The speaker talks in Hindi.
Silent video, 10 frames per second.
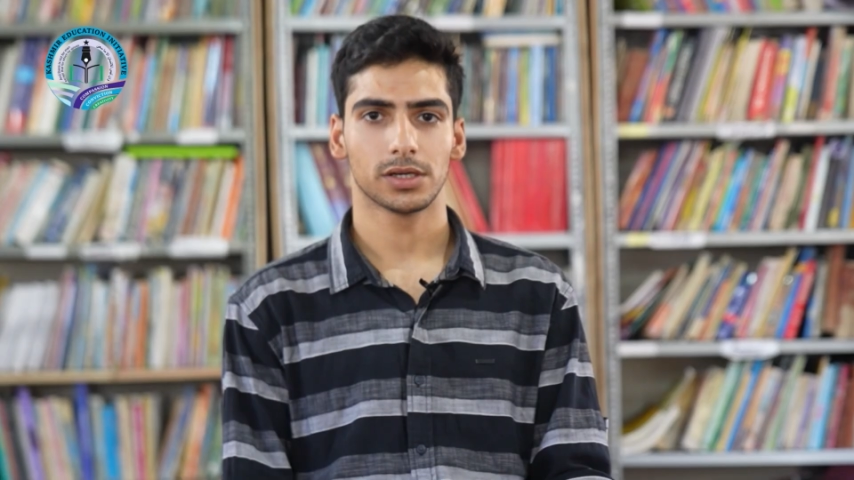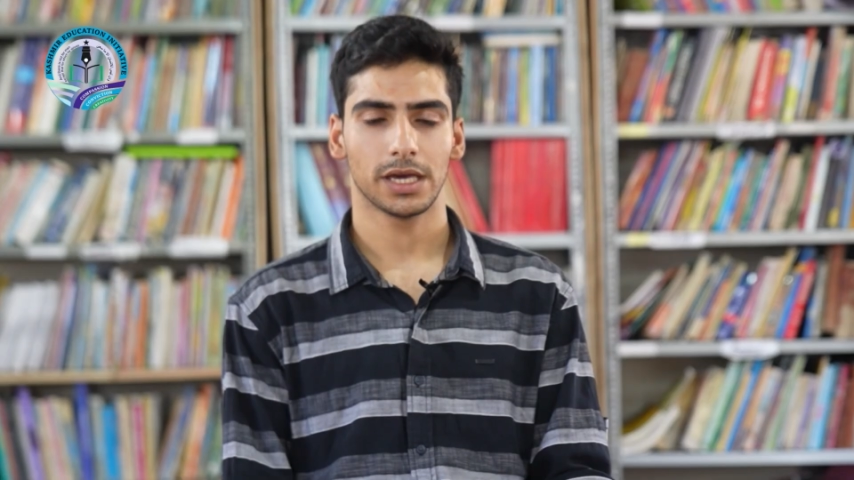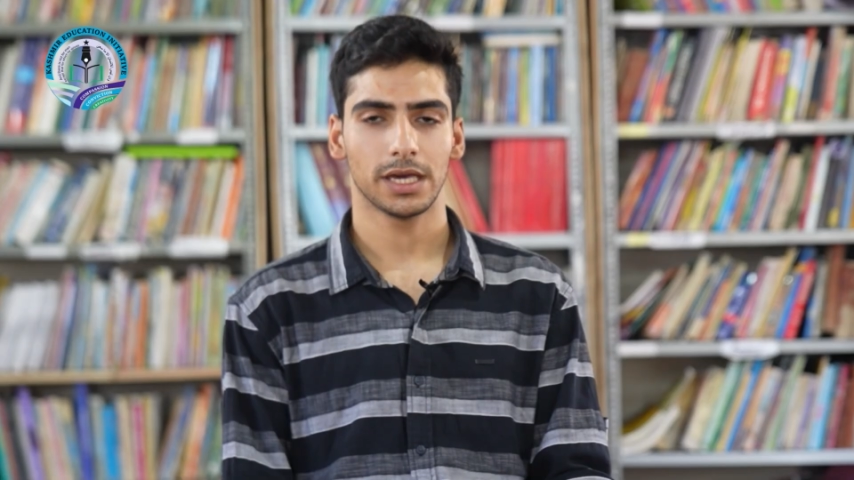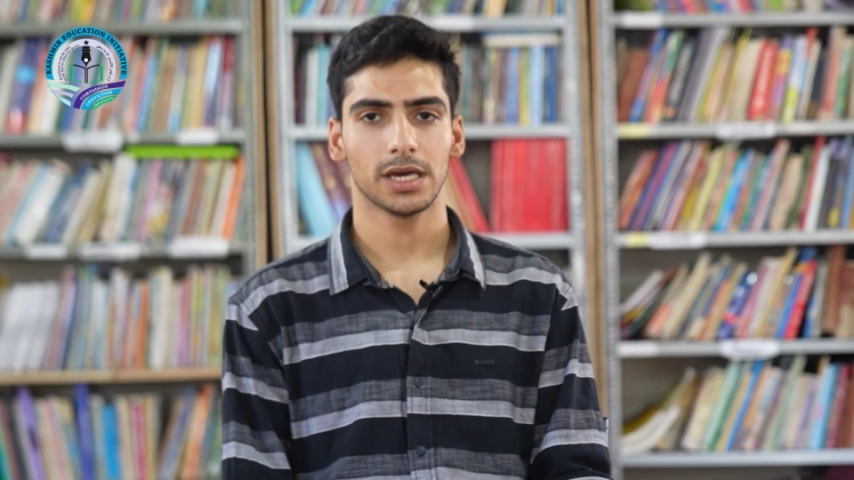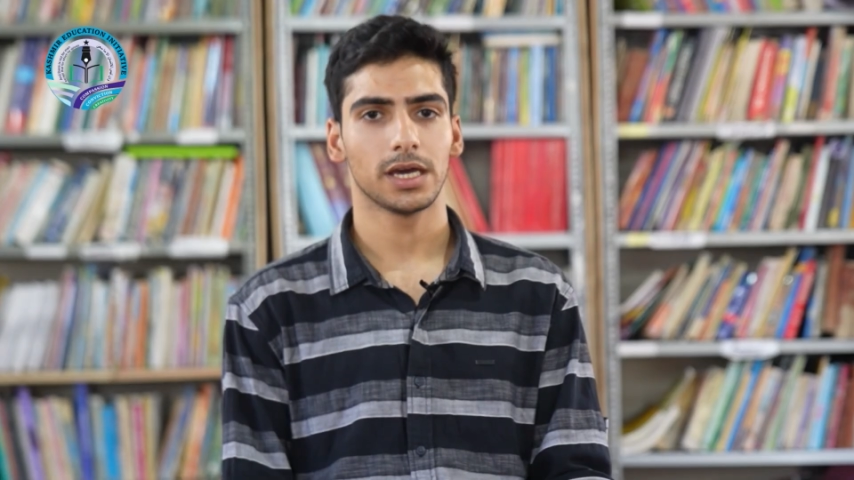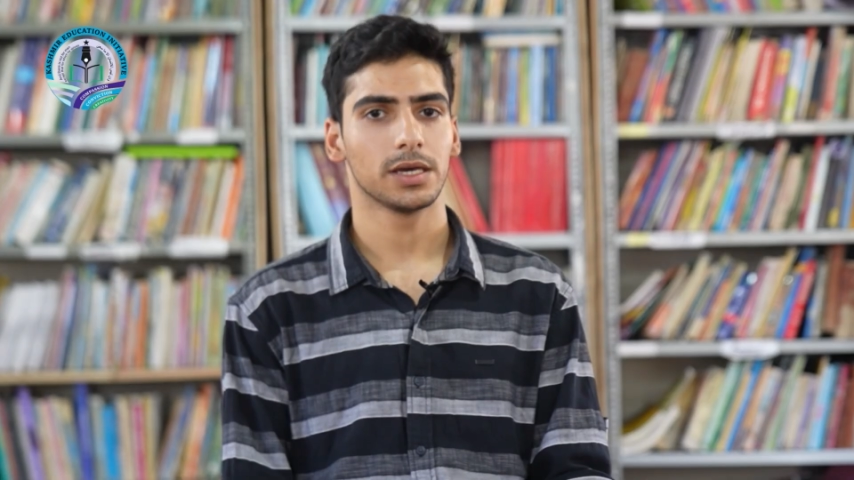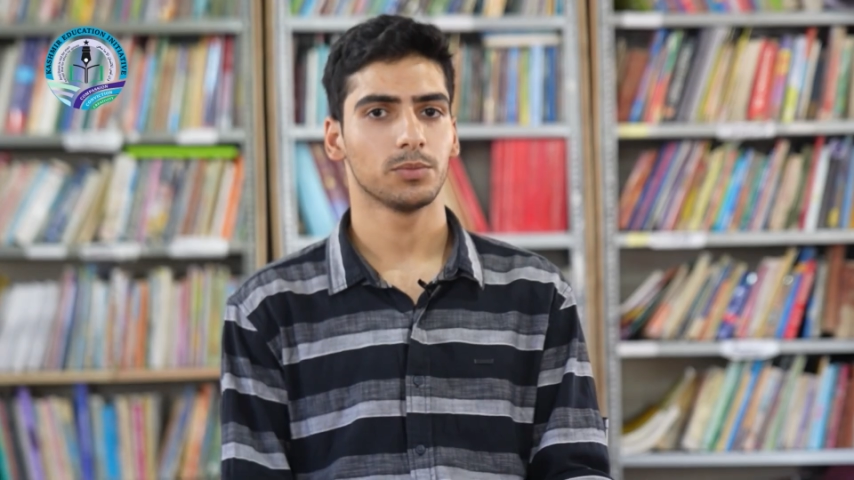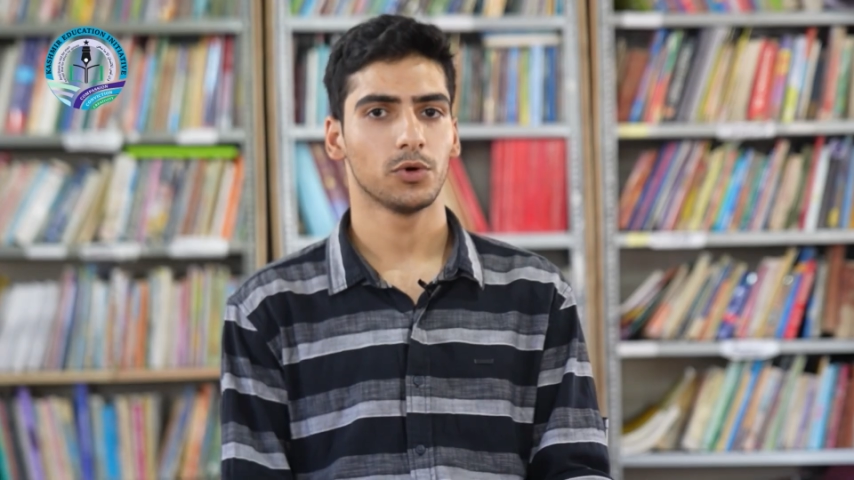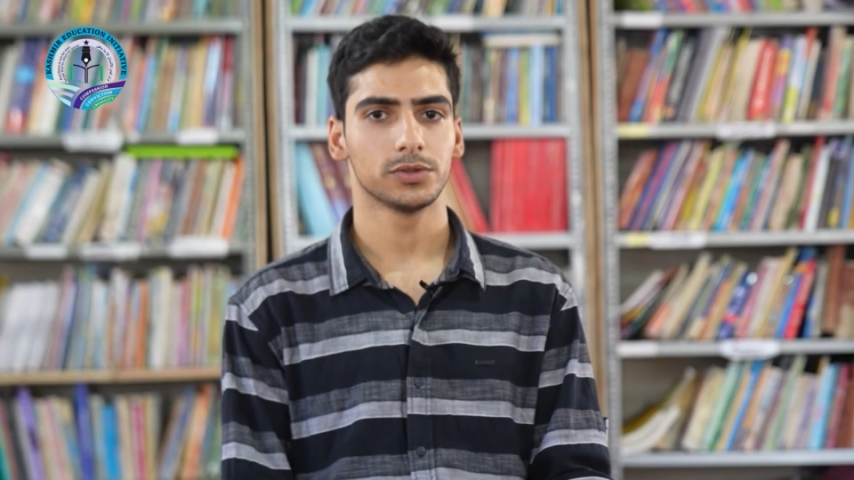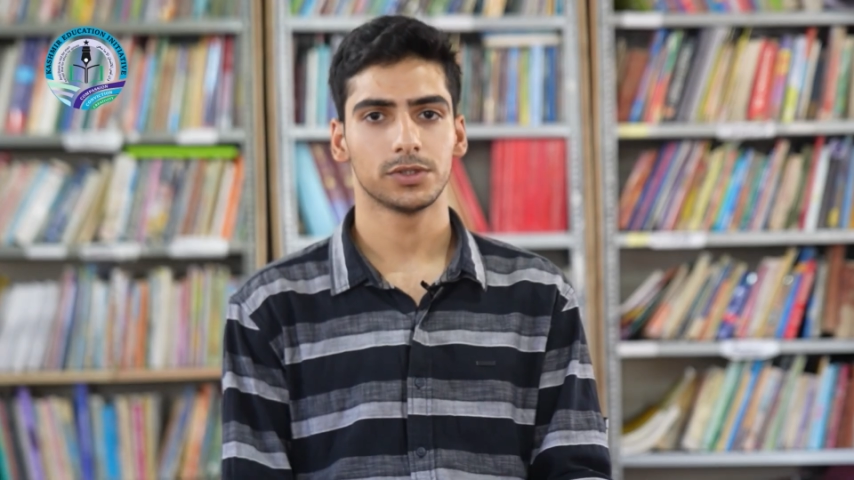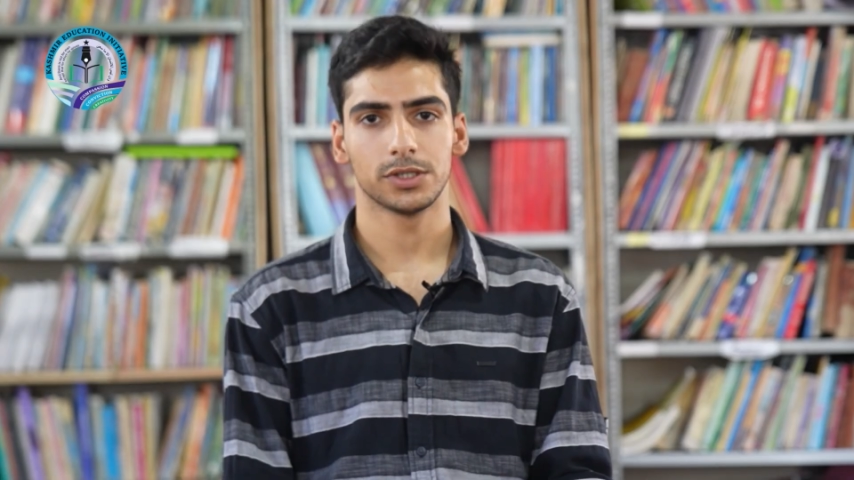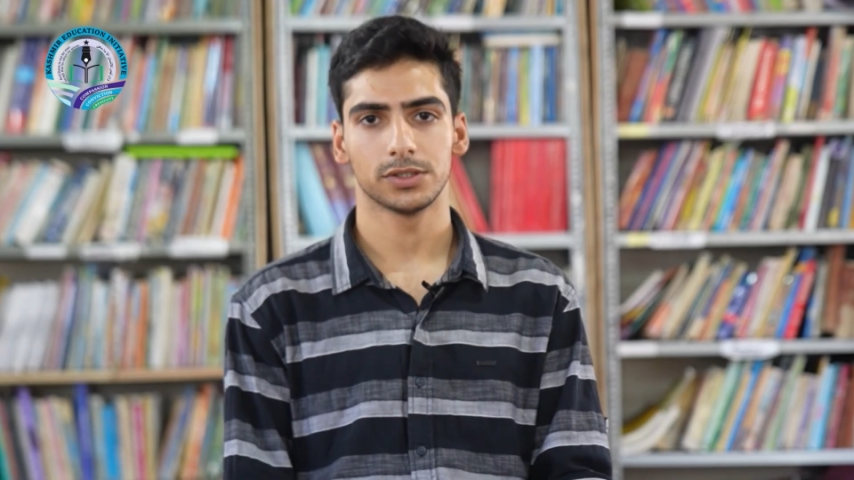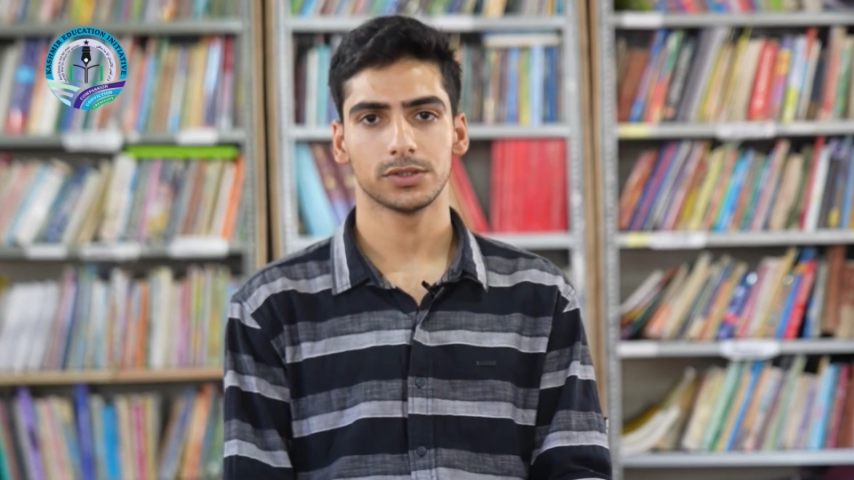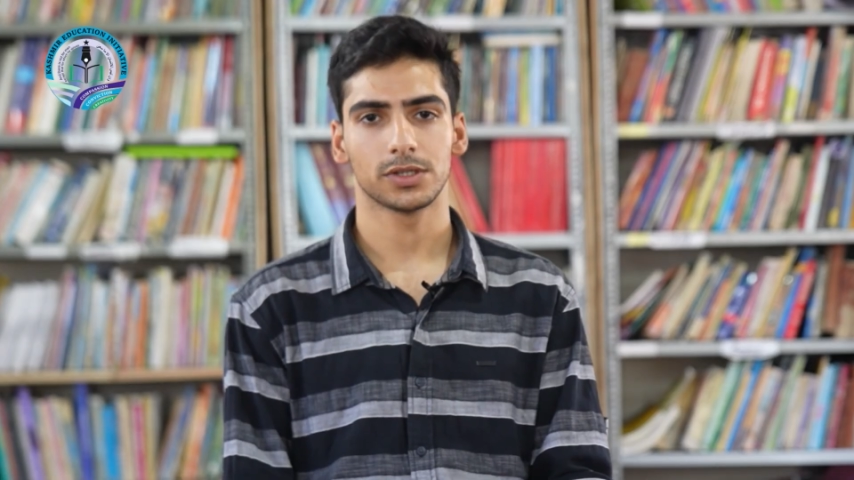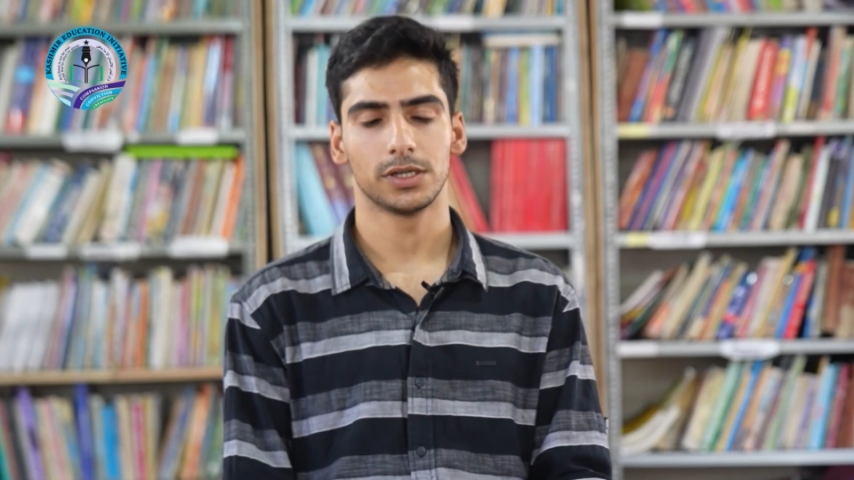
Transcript: के e बहुत सेशंस